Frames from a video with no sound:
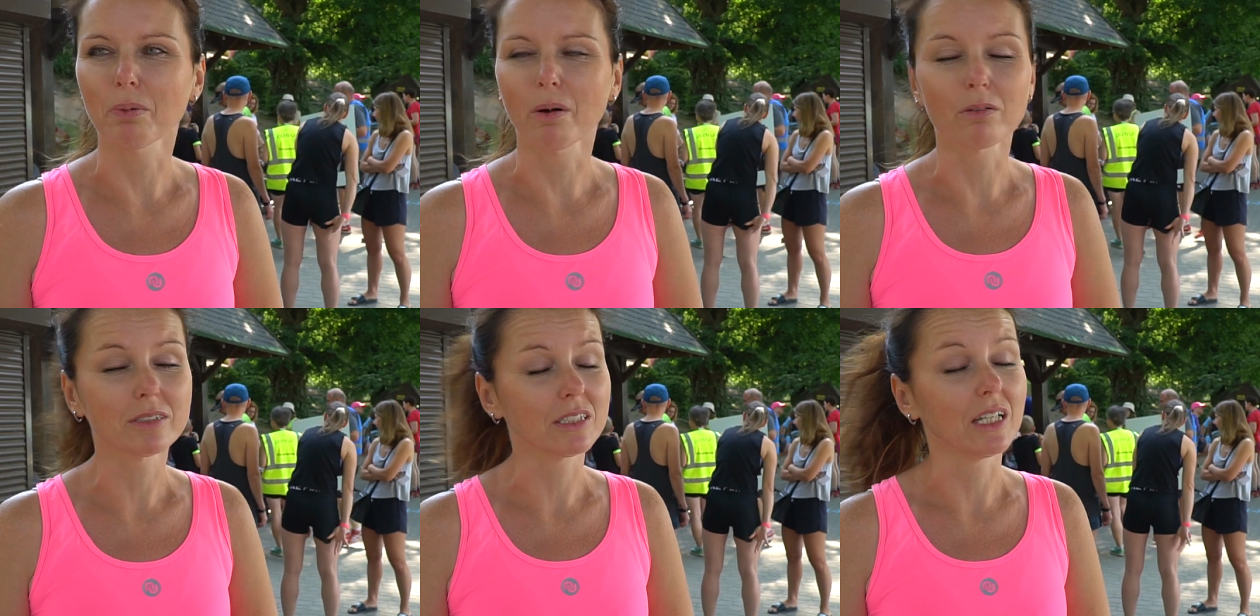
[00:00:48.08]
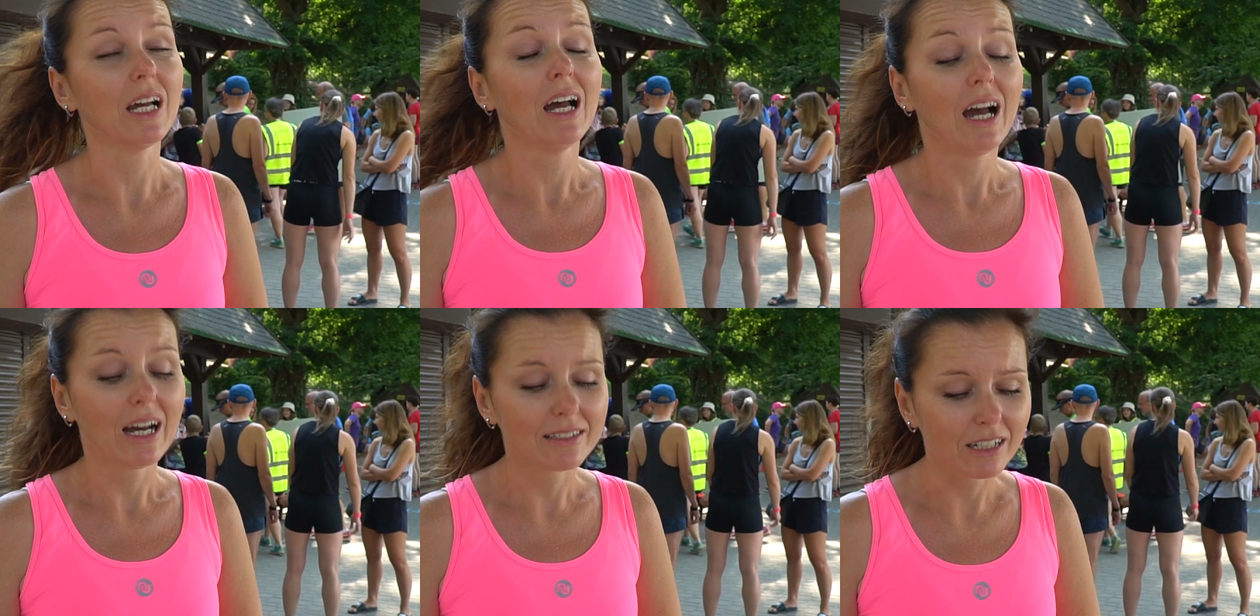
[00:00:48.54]
Polski,
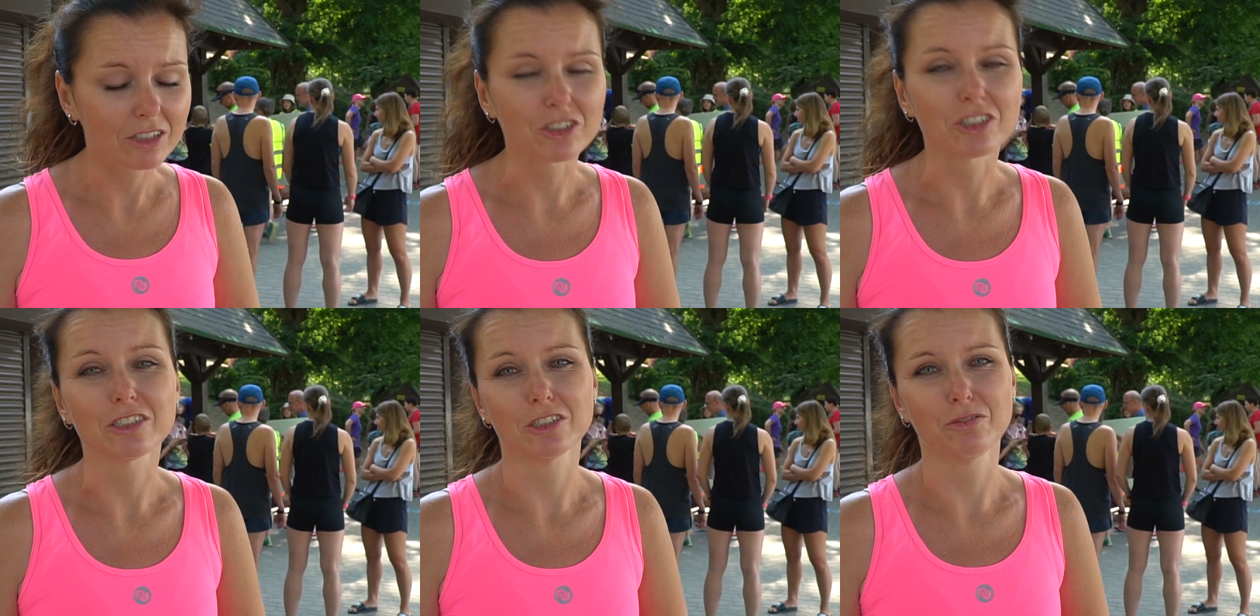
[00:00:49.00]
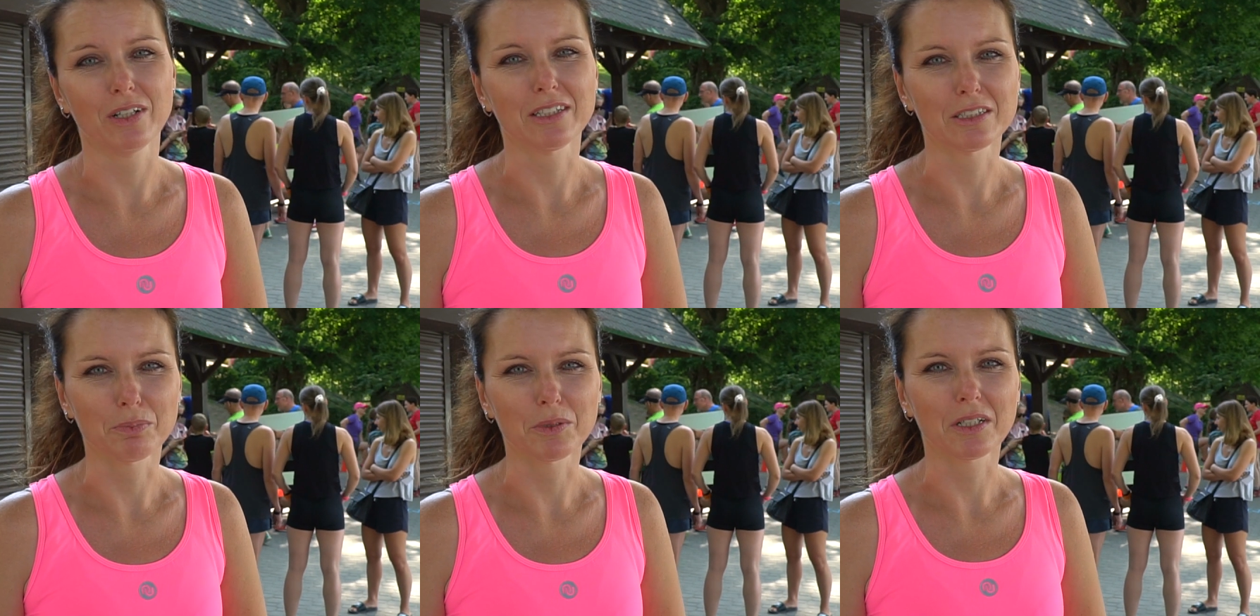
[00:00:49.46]
a także i ze świata
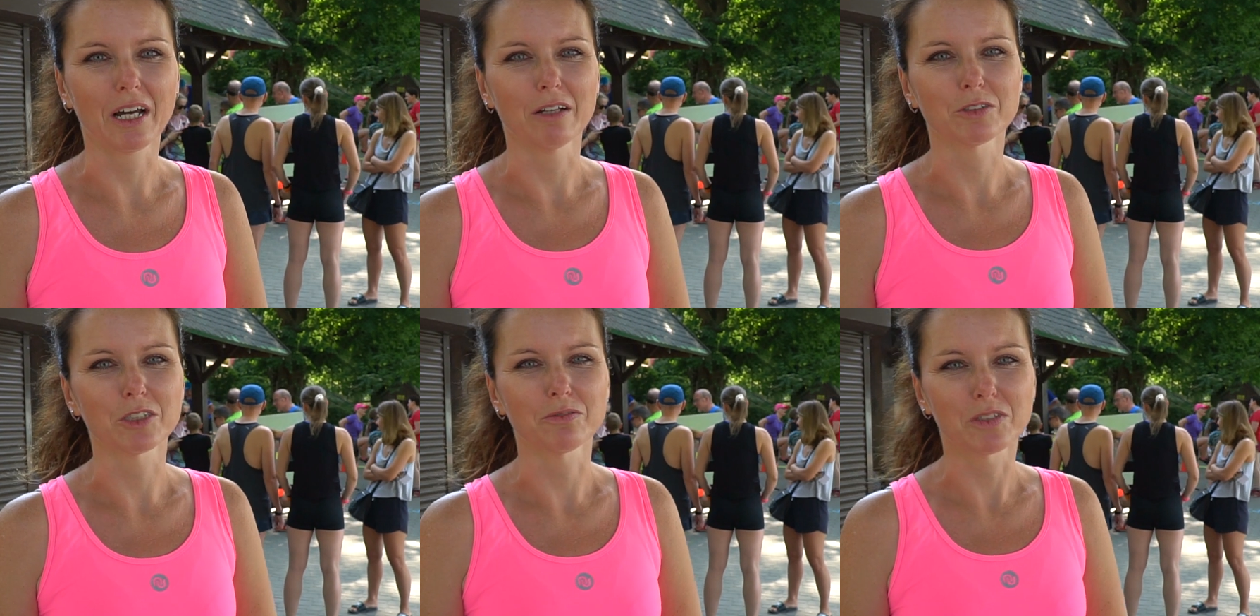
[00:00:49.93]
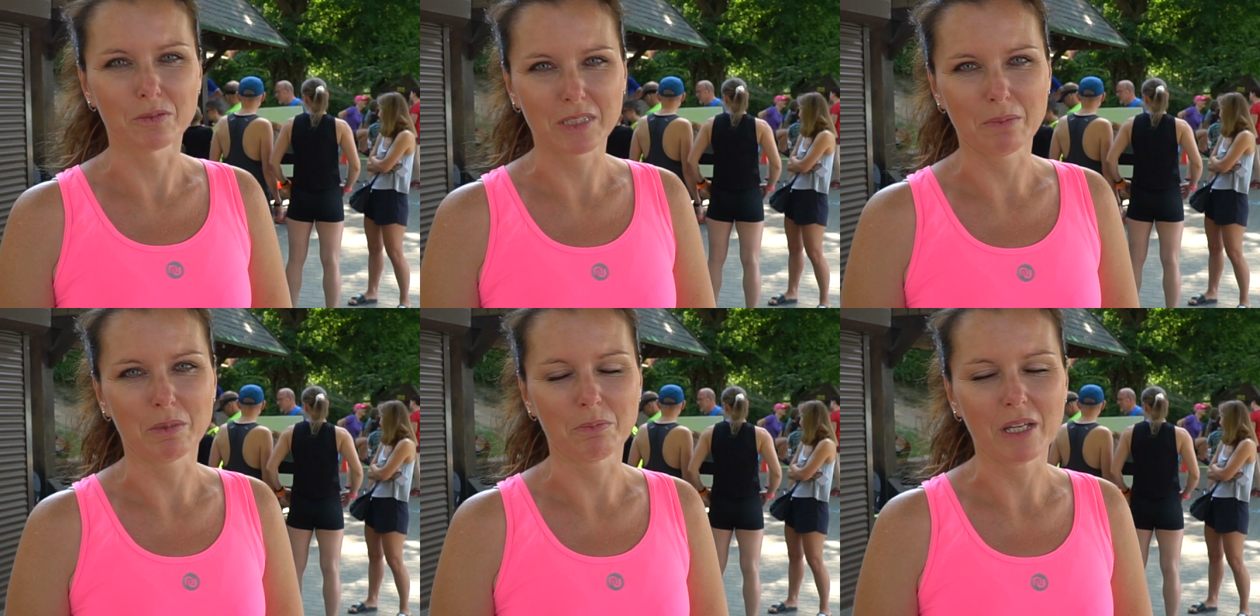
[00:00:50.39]
spotykają się w tym
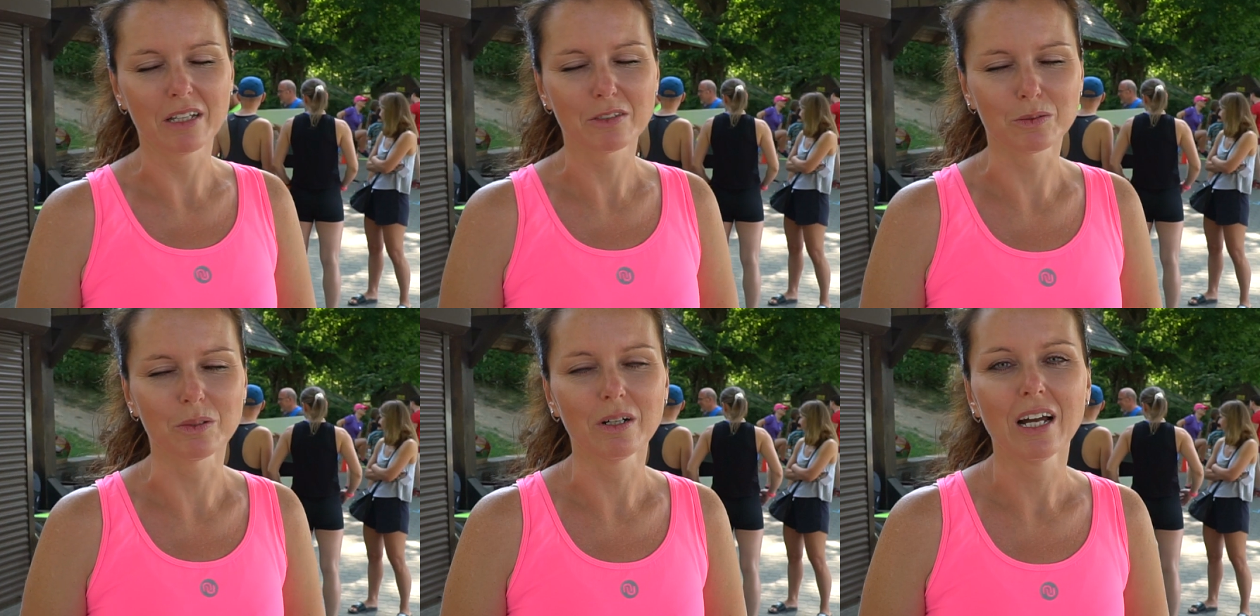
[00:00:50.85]
samym miejscu,